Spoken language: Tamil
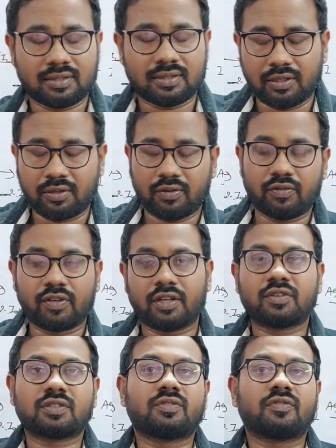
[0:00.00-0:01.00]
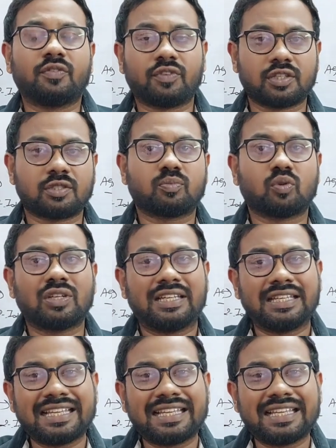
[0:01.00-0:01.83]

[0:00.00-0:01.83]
சர்டிஃபிகேஷன் வெரிஃபிகேஷன் போகும்